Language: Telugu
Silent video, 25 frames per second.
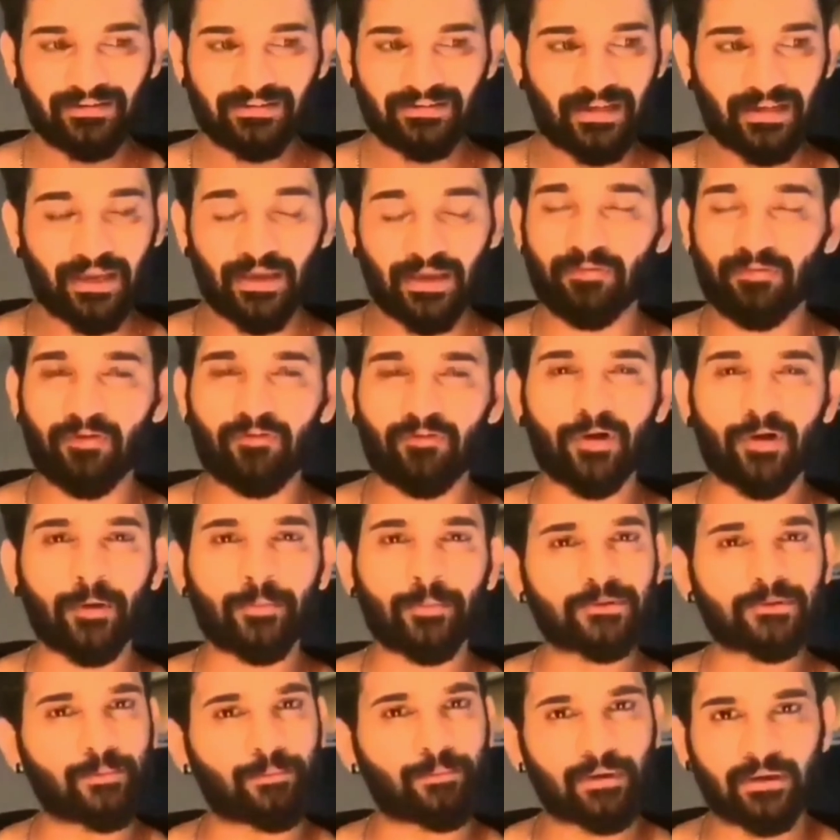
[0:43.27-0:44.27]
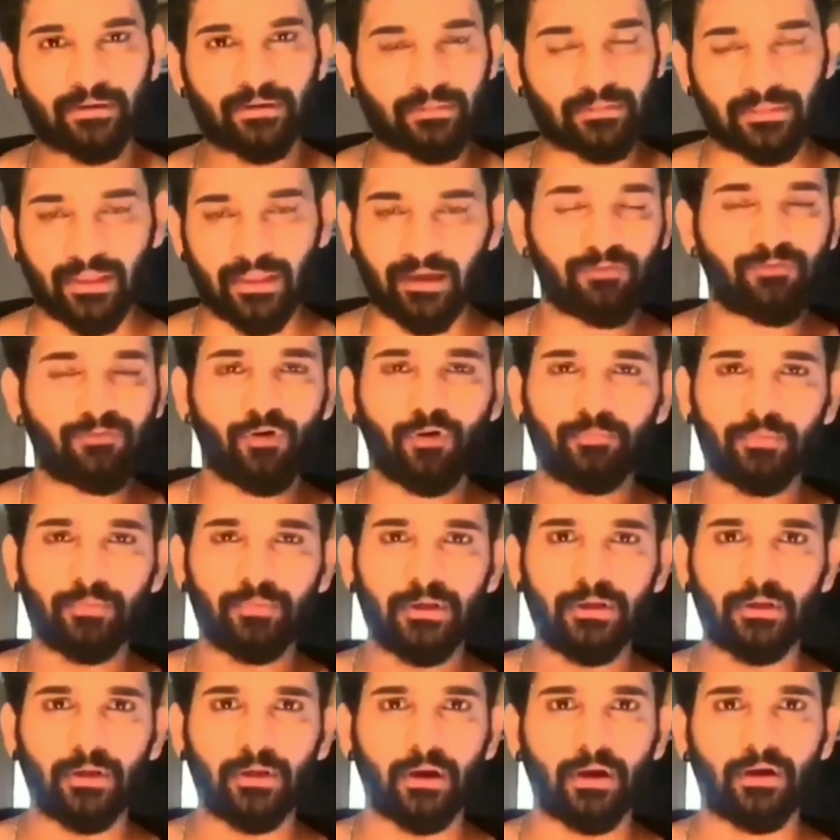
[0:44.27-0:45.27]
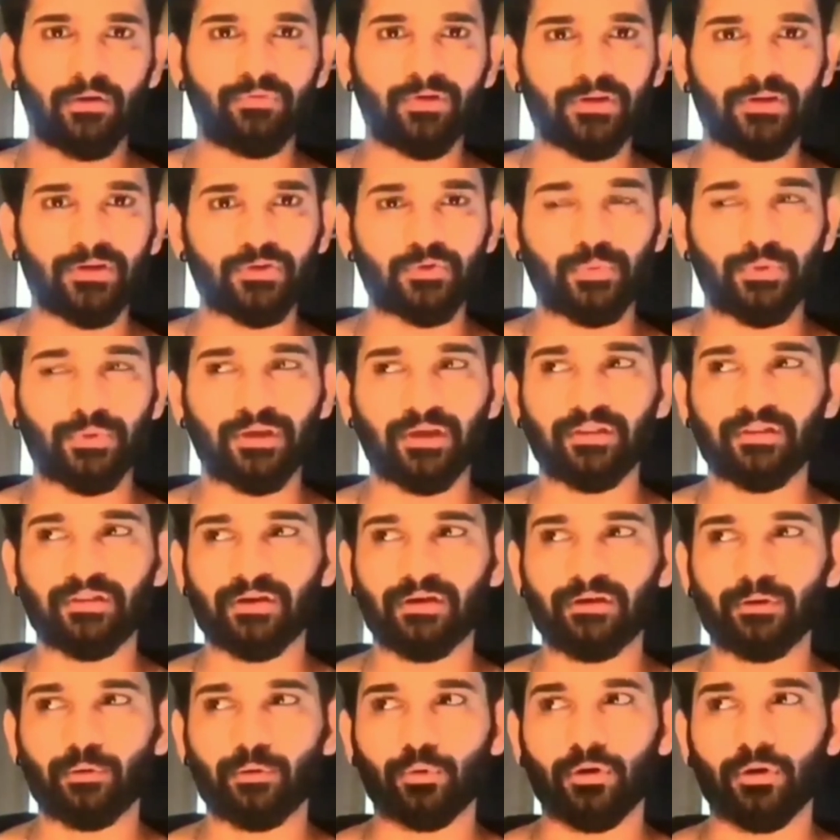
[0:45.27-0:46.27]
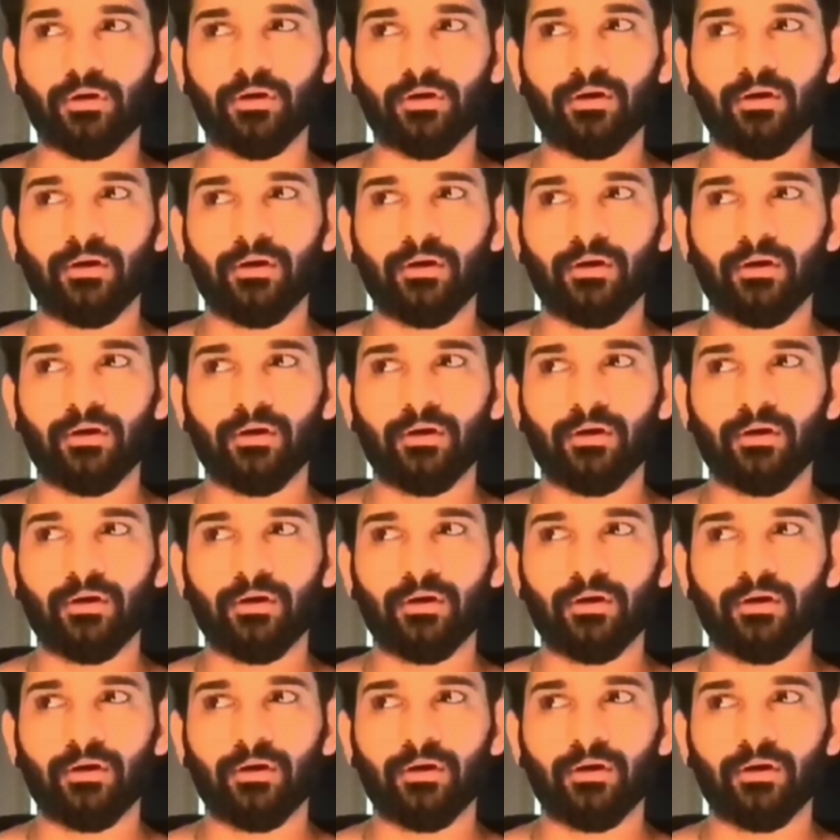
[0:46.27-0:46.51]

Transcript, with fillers: సేవ్ అవ్వడం ఇస్ అ బిగ్ థింగ్ ఫర్ మీ ఫస్ట్ వీక్ ఎందుకంటే ఒక